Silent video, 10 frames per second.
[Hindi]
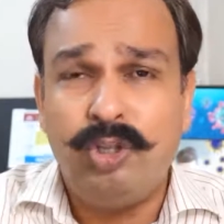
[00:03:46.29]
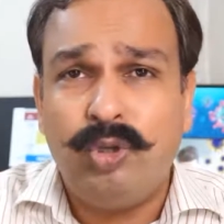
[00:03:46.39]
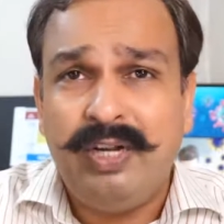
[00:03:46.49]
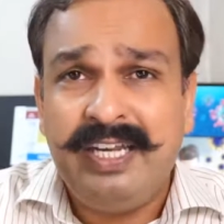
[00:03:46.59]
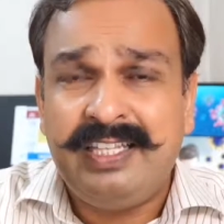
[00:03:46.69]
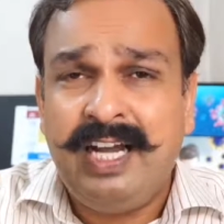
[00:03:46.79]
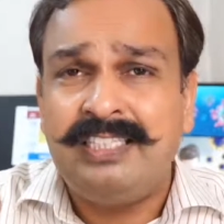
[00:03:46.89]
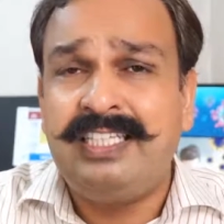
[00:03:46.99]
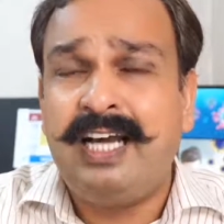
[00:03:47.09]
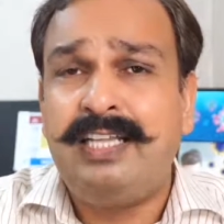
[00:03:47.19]
तो
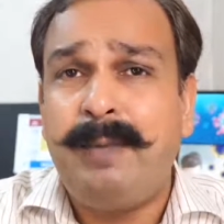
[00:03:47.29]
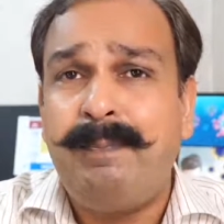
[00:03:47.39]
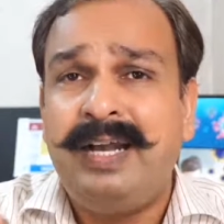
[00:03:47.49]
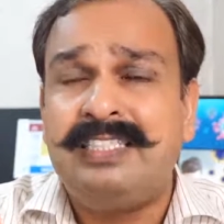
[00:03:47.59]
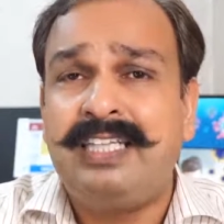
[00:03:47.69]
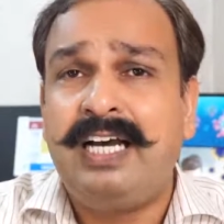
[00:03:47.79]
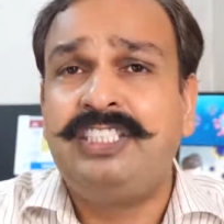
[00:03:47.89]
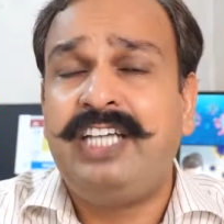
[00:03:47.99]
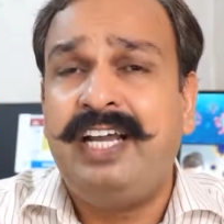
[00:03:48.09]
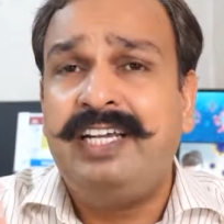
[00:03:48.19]
इतना ज्यादा पैसा
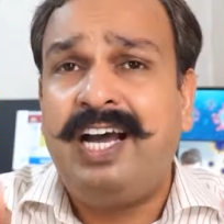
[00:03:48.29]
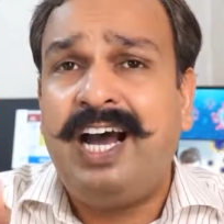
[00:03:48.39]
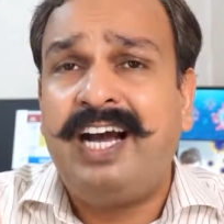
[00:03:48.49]
चाइना